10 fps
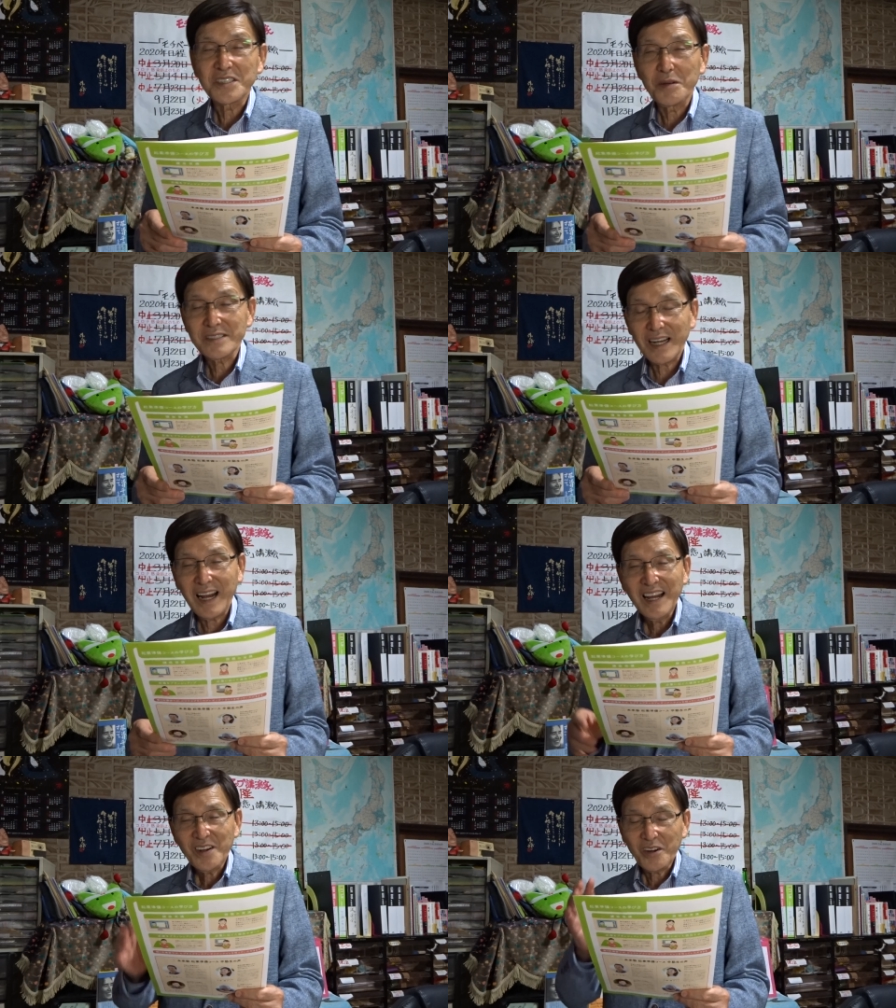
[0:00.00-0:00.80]
してますか
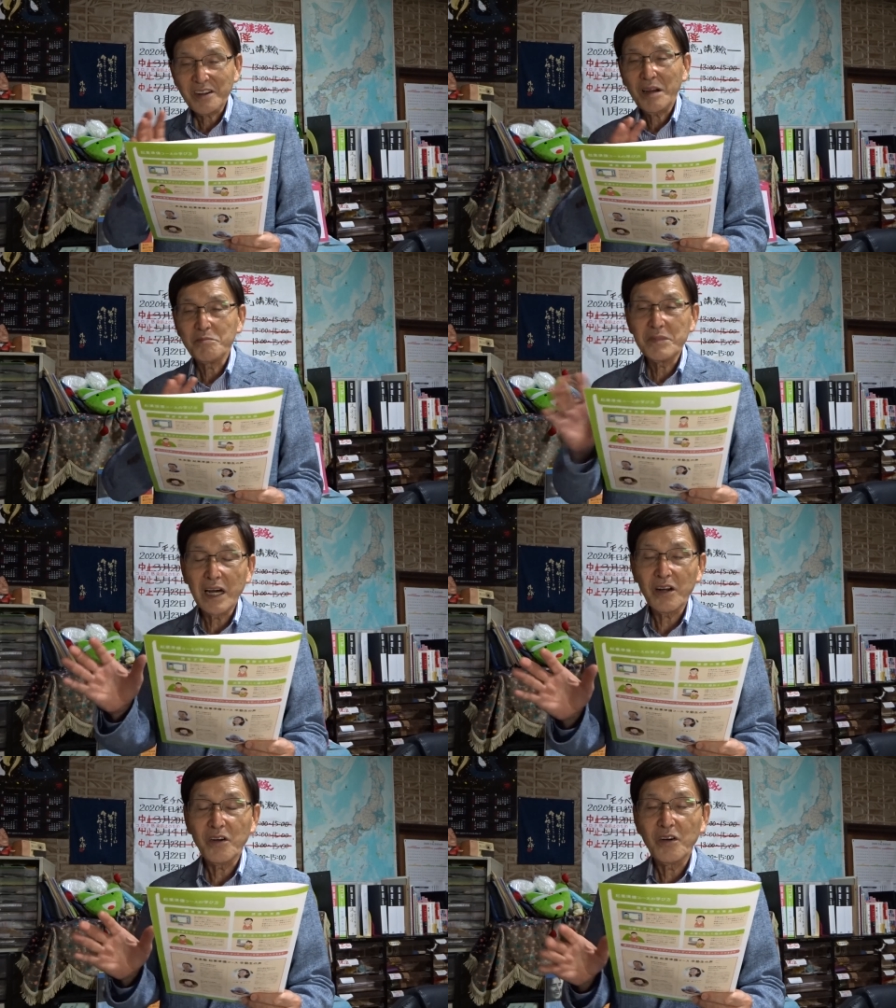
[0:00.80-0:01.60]
ら、これは
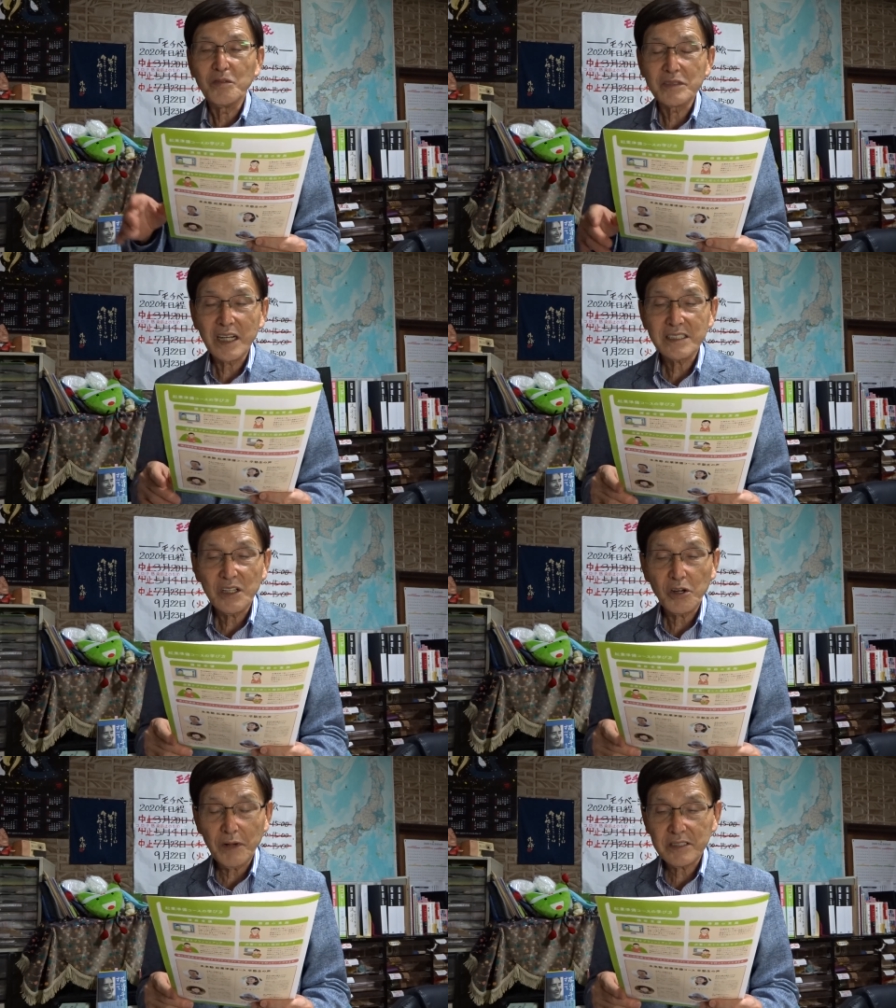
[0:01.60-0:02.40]
あの満たし
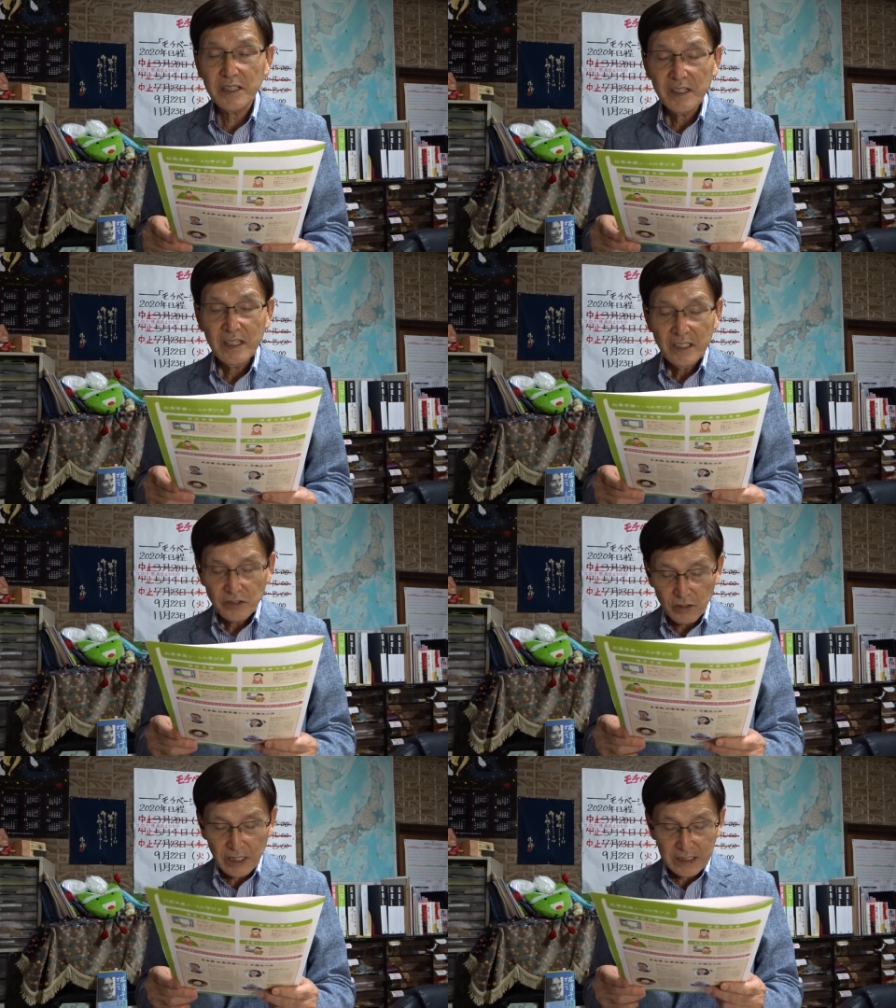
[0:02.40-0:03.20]
ております。
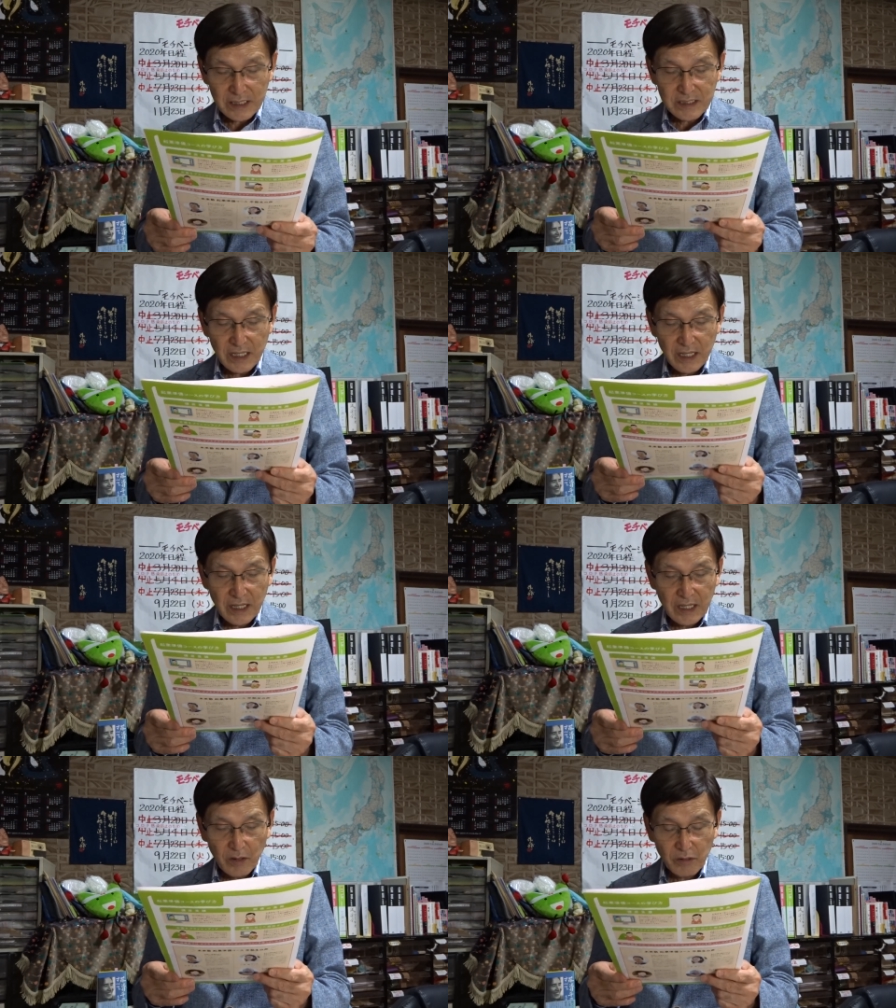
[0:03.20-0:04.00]
そんな形
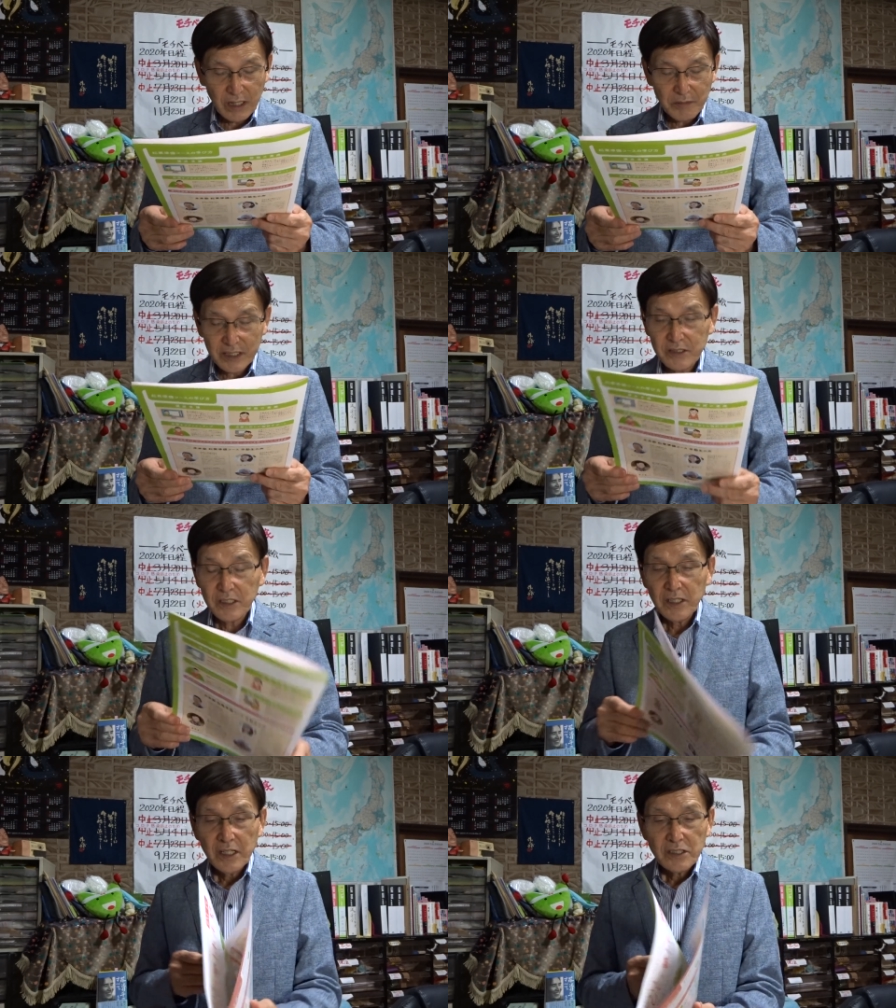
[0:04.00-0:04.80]
で、えー、行います。
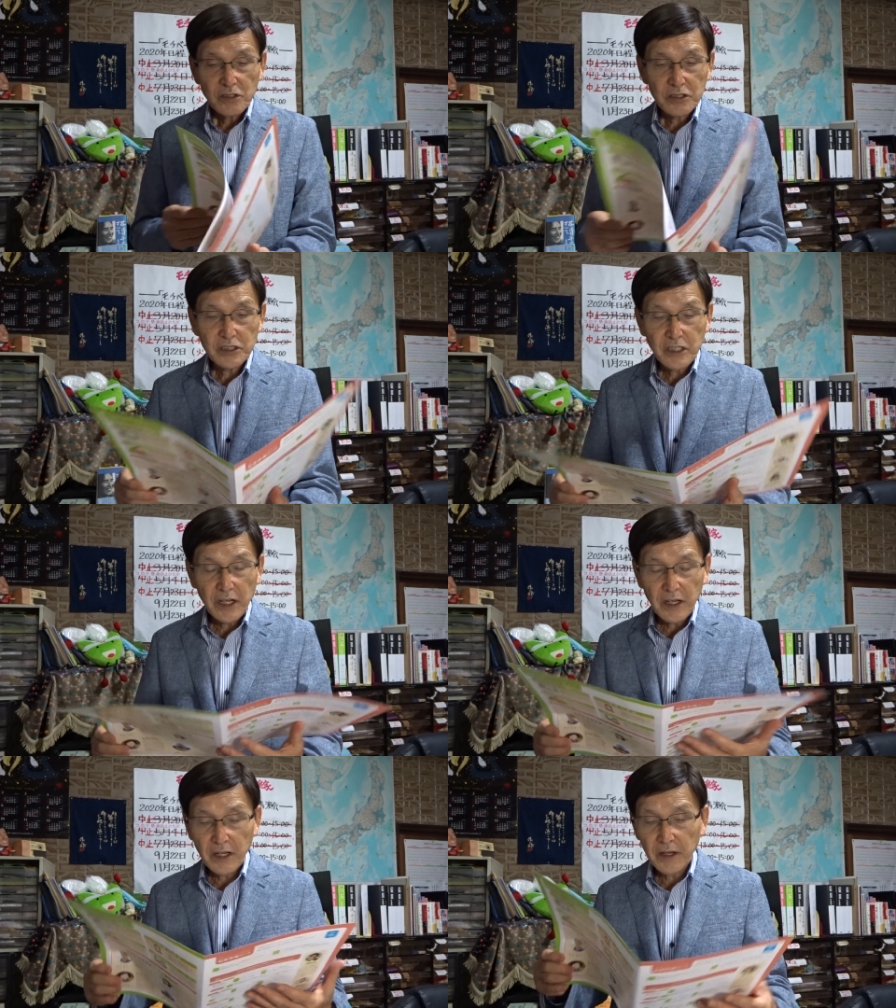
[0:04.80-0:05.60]
そし
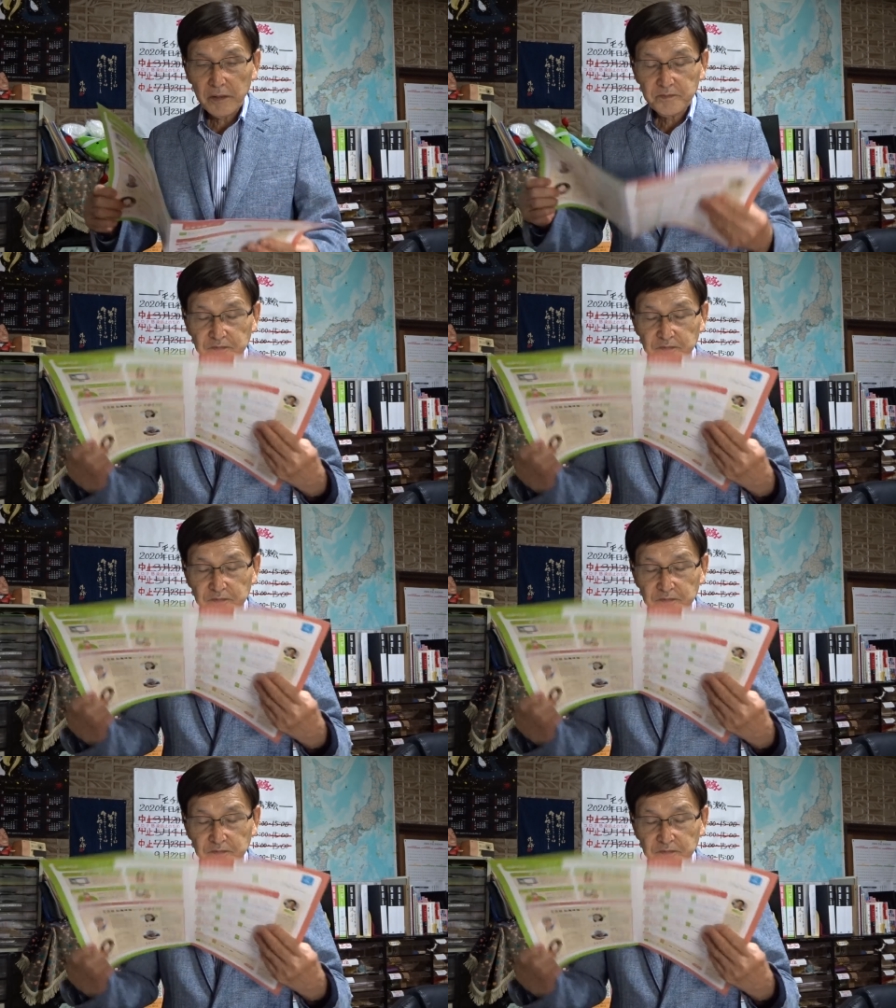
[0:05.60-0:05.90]
て、